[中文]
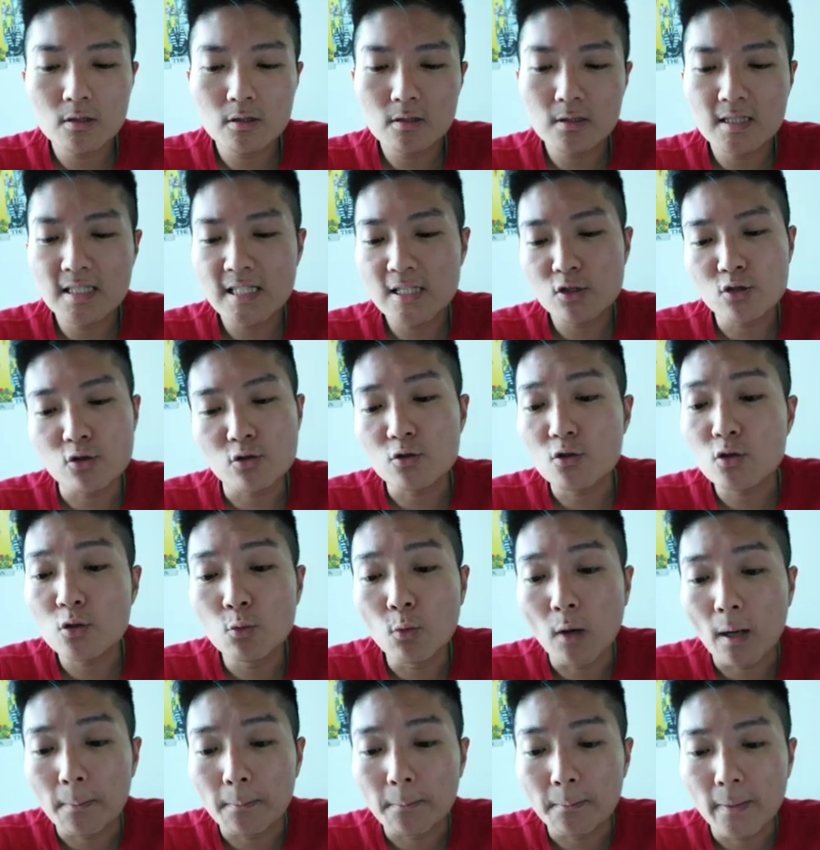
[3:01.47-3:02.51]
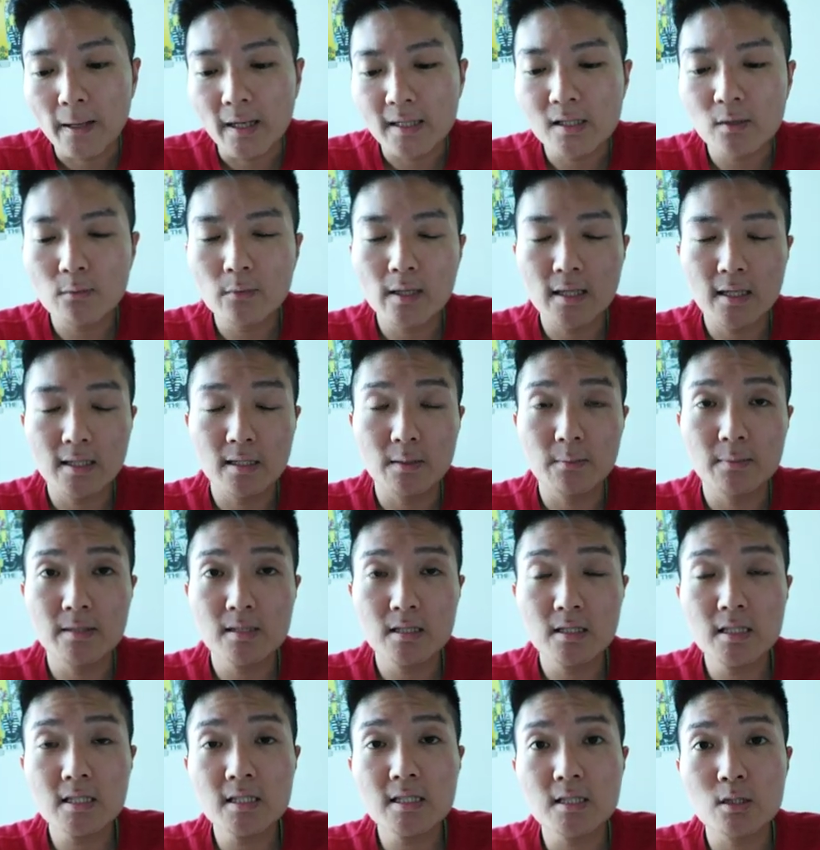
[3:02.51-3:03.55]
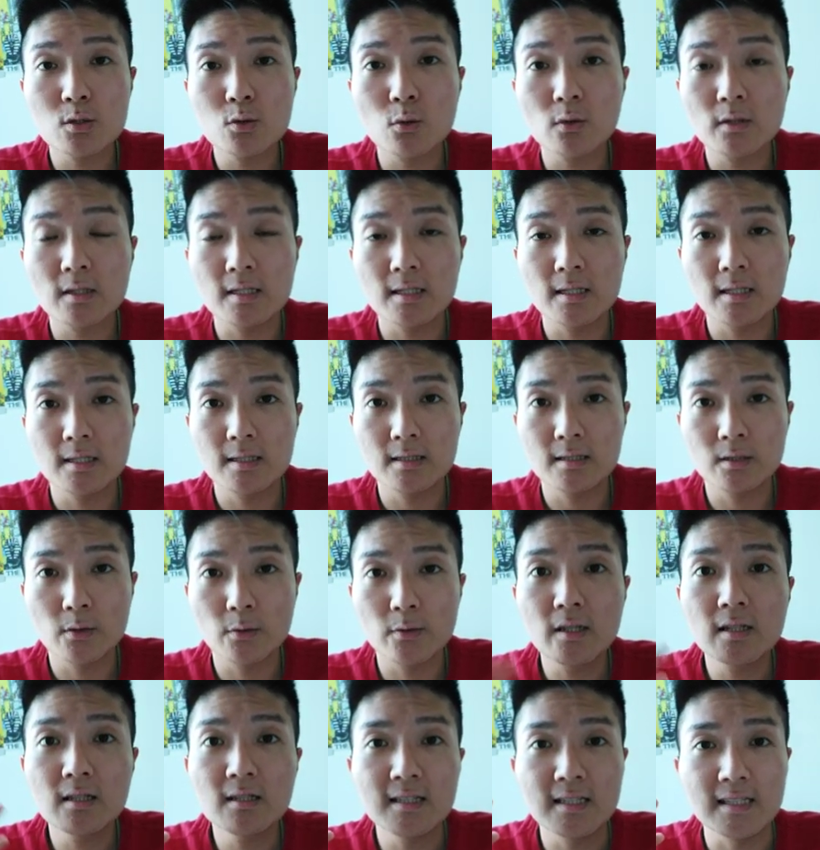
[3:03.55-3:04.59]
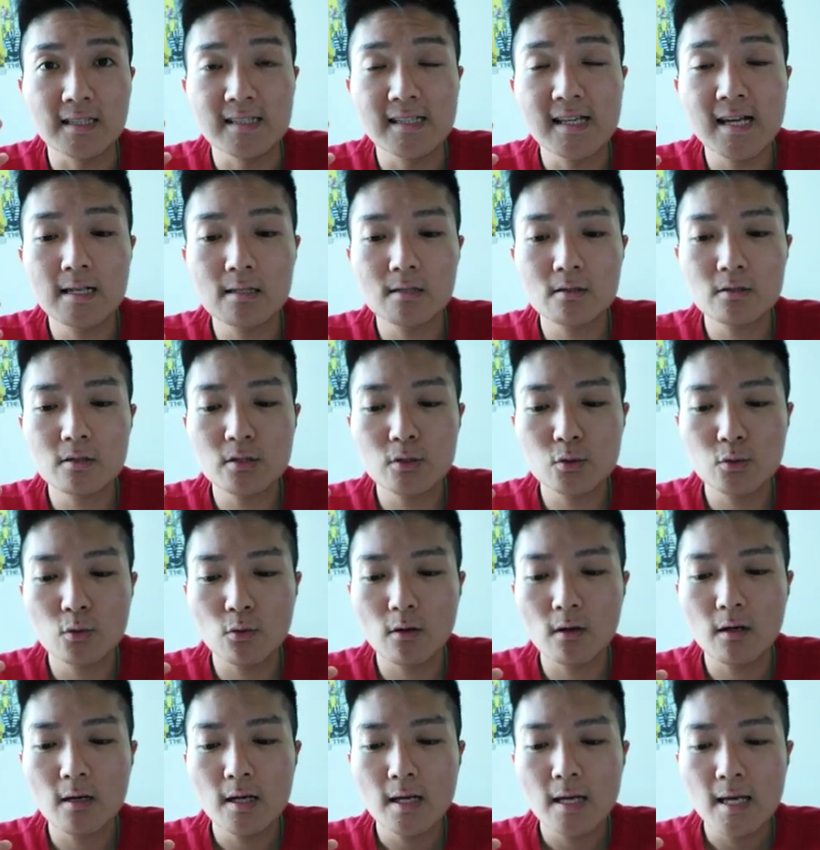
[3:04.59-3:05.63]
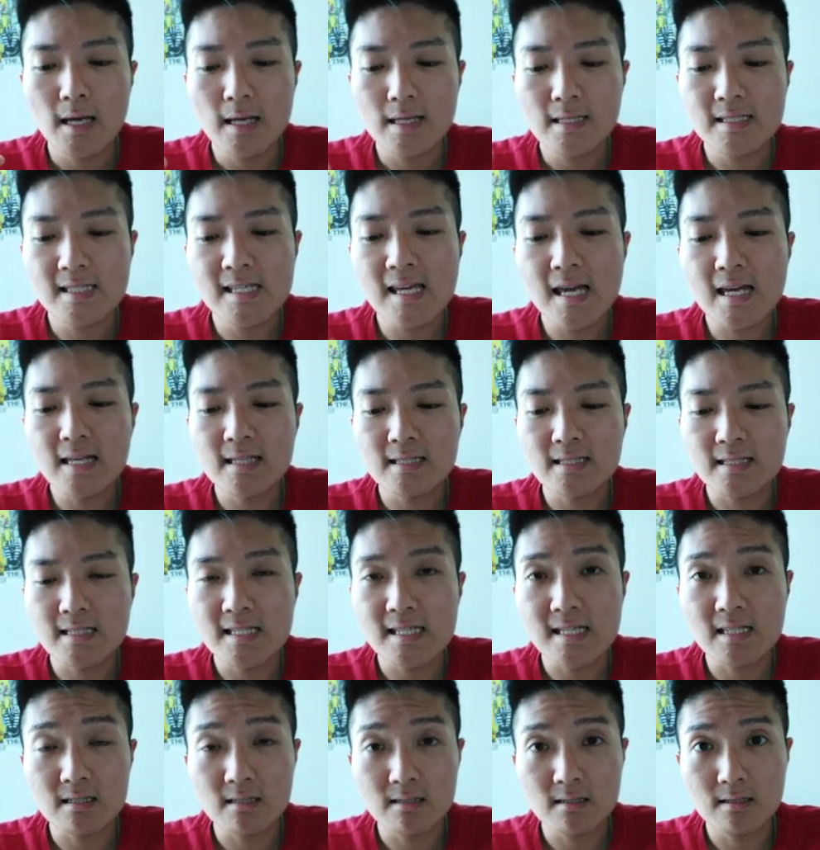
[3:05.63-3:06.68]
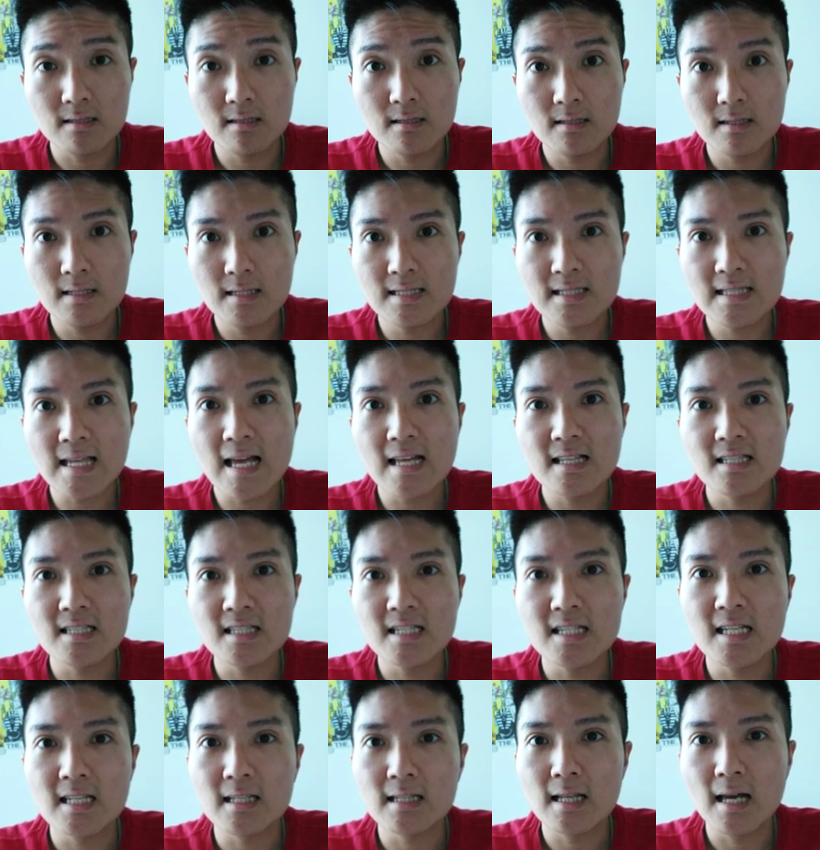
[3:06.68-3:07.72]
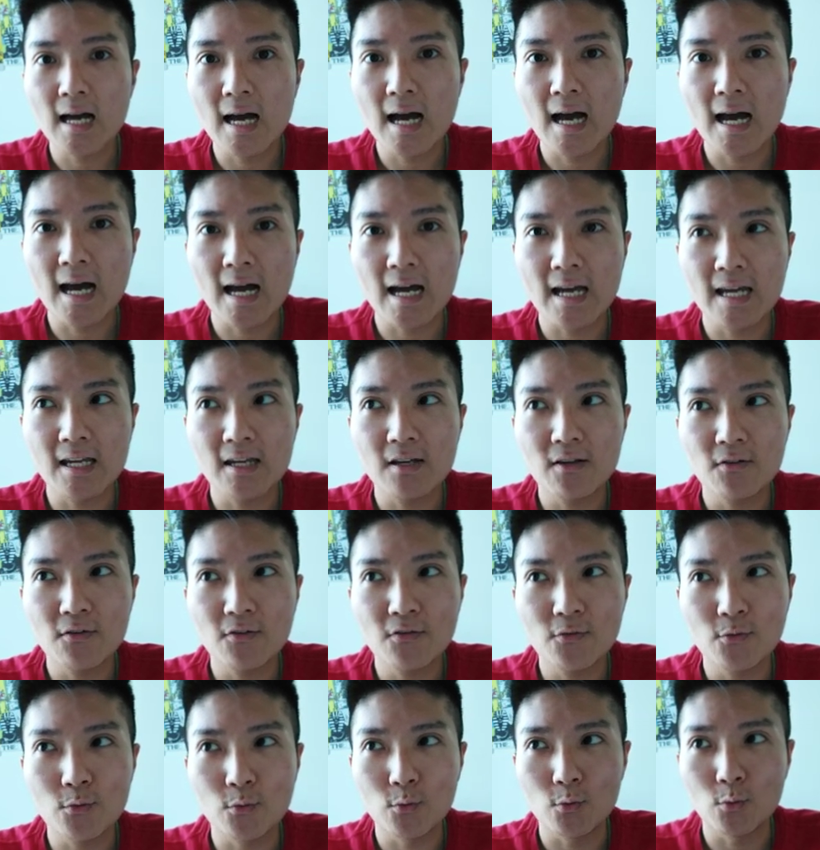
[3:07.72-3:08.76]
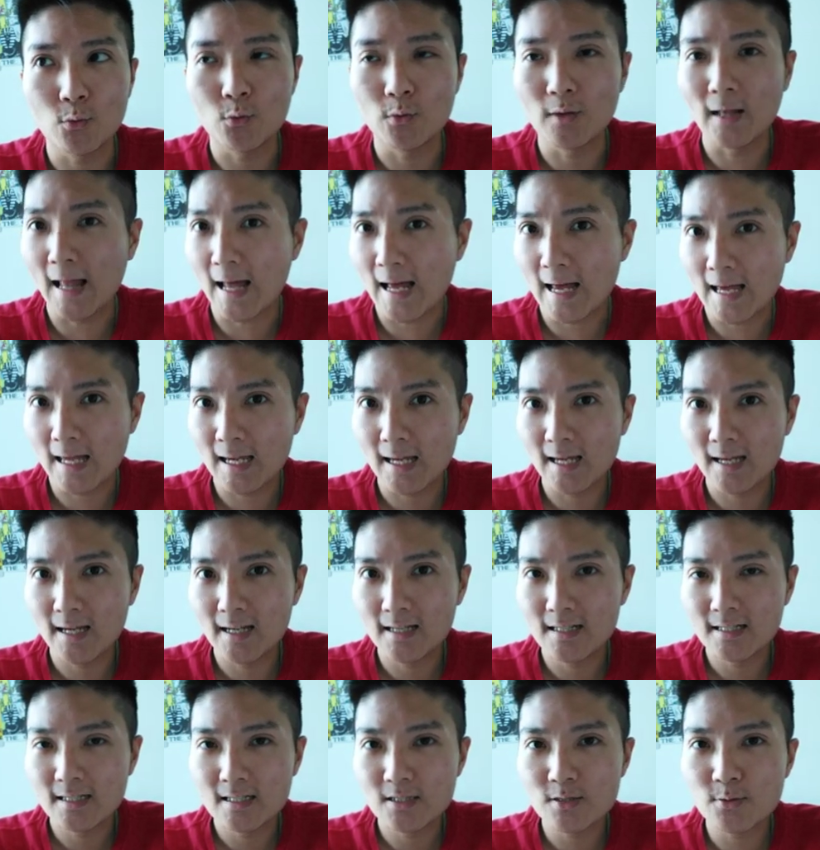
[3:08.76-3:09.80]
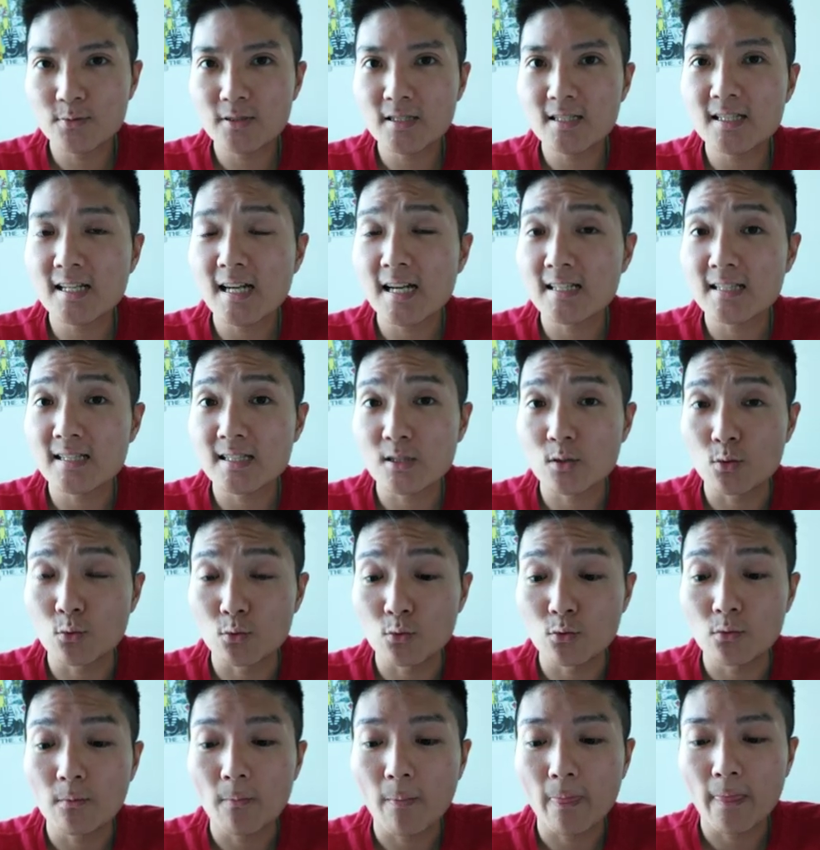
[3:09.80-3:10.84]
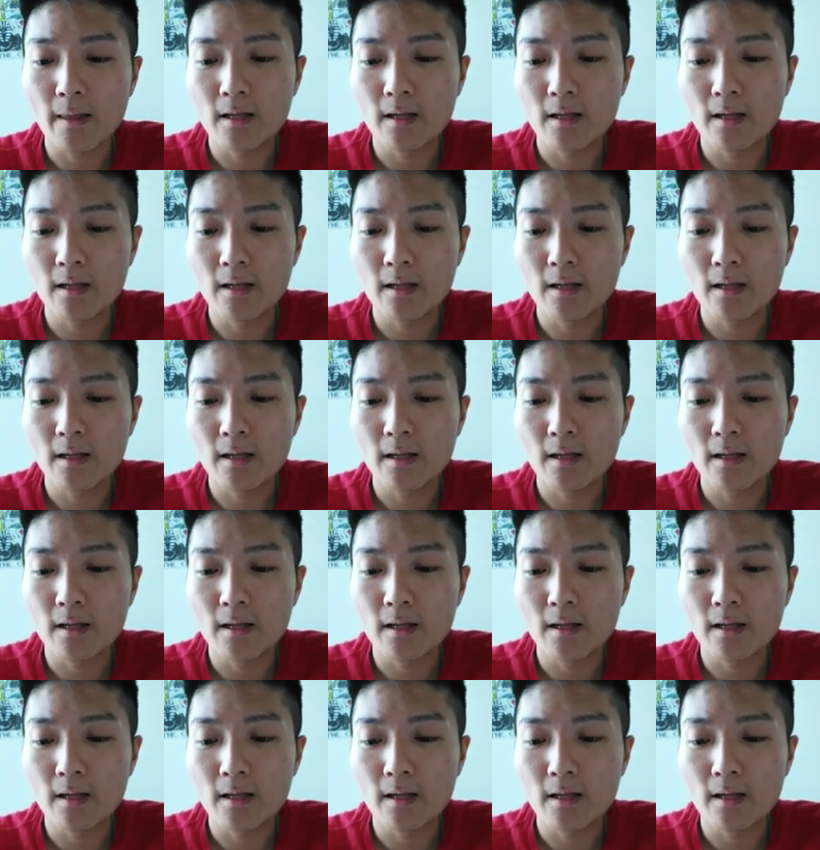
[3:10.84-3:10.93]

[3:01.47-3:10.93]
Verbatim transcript: 继续去玩吧，因为你们狮子座的有一个理念就是说，欠尽散尽还复来，是不是这样子读？